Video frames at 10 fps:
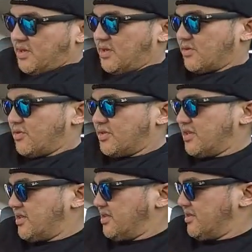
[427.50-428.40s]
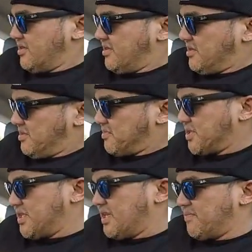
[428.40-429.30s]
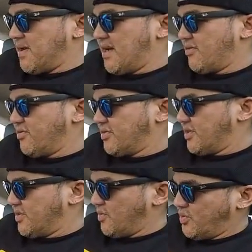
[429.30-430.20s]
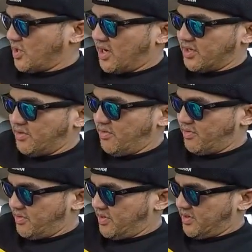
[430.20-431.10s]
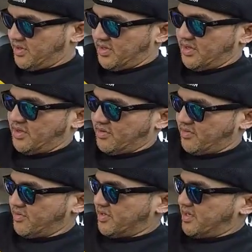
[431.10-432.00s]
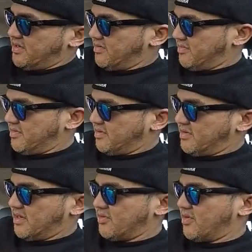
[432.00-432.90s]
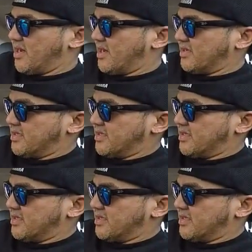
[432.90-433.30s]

Konting pasilip lang. Konting review si Idol. Oh. Konting ano lang.